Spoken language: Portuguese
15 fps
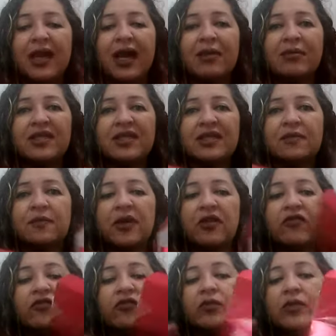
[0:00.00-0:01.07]
"Ah, mas esse
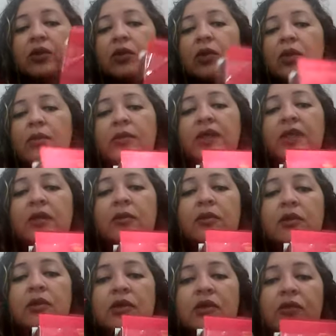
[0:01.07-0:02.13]
perfume não combina
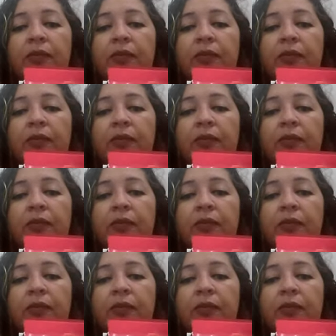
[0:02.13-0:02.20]
muito